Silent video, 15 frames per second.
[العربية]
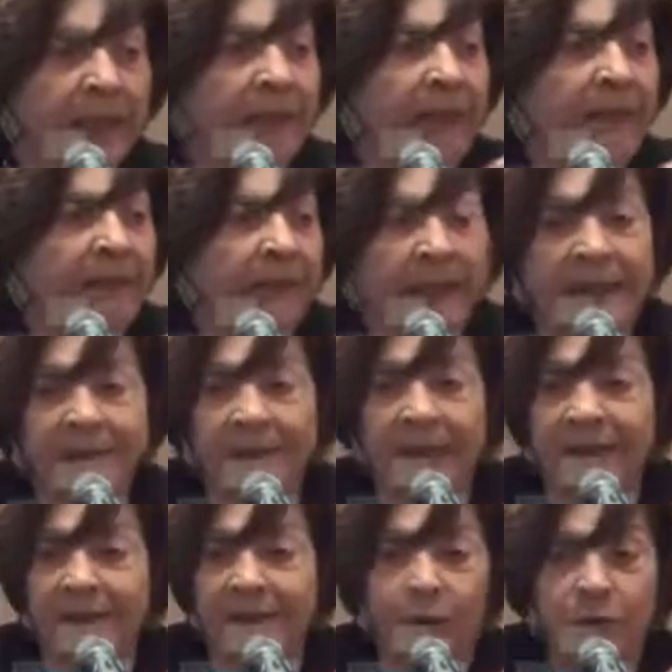احنا بقى
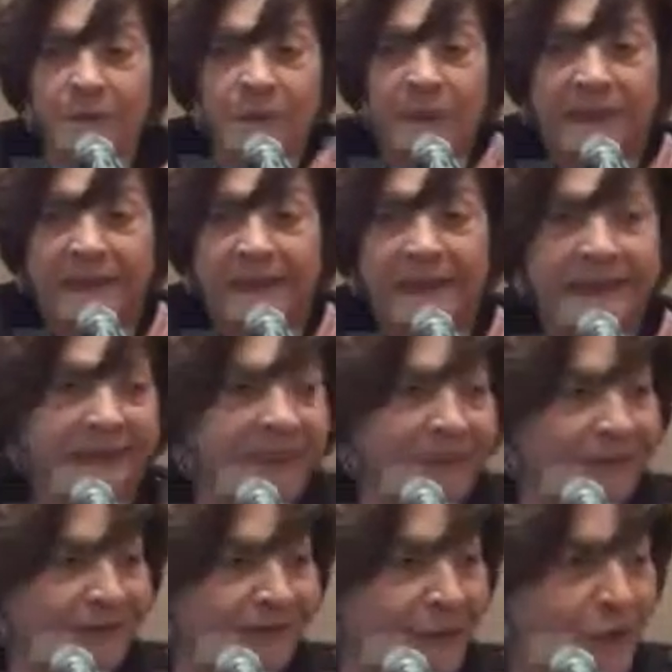كاتحاد نووي مش محتاجين ان
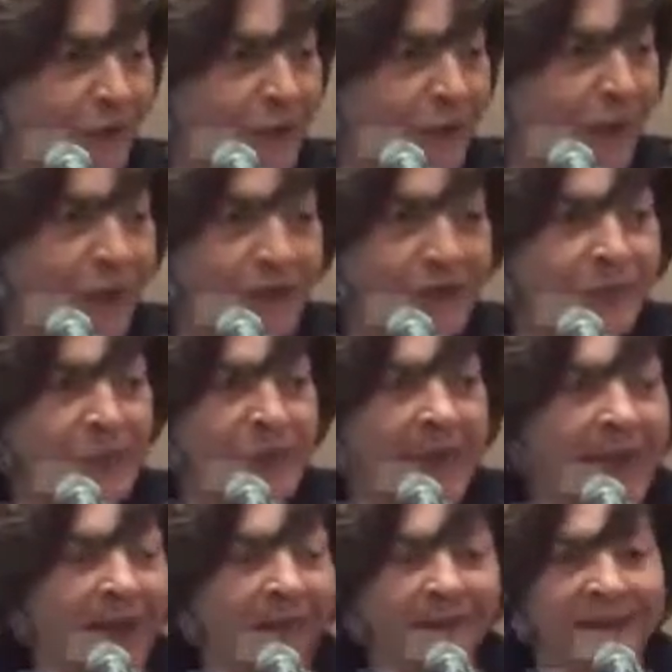احنا نضرب خلاص
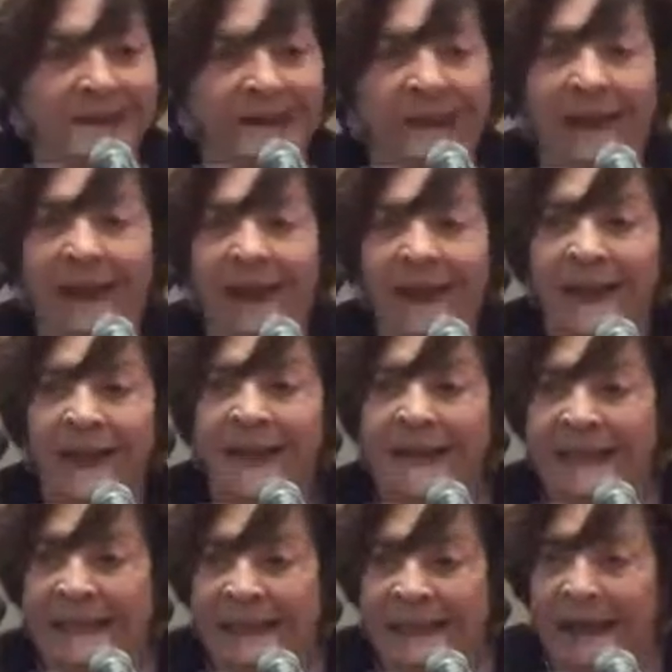بقى عندنا
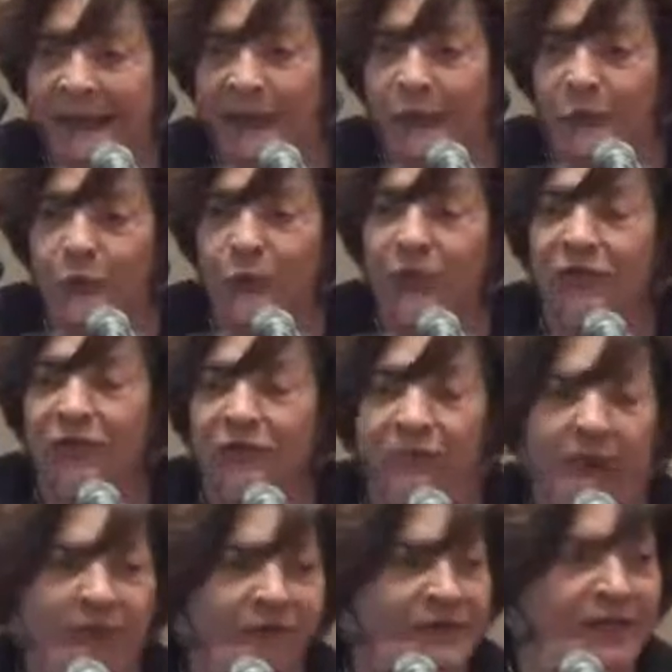ايدينا موجوده في
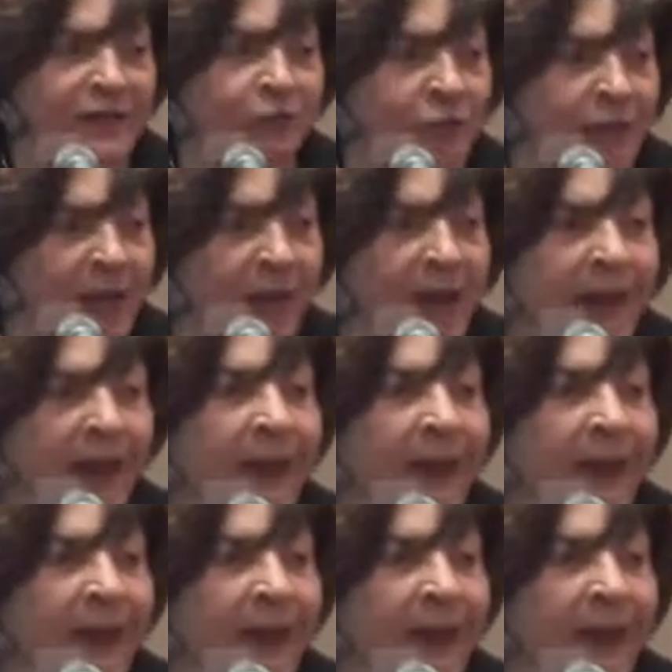المحافظات كلها